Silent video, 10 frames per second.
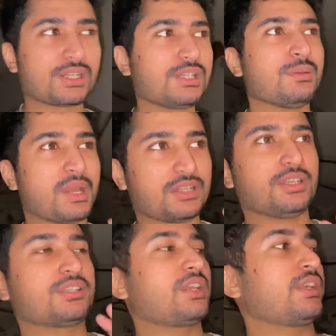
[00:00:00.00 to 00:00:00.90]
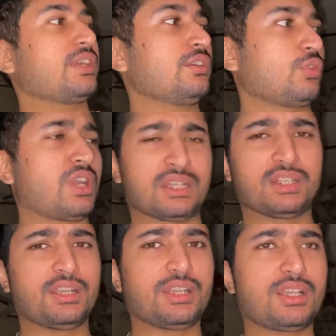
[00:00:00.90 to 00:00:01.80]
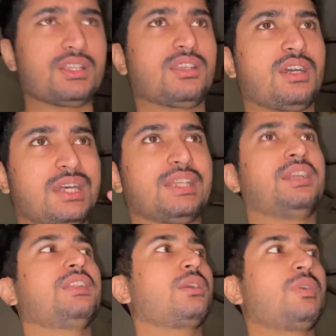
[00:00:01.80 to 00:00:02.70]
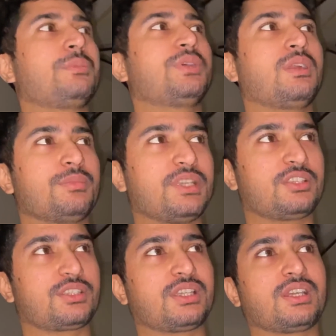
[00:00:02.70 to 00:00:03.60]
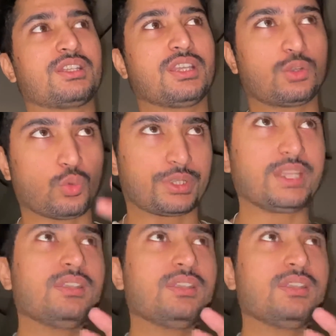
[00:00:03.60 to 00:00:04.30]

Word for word: के लिए मैरिनेट करेंगे कोई आधे घंटे के लिए आधे घंटे के बाद फिर हमने इसकी करनी है कोटिंग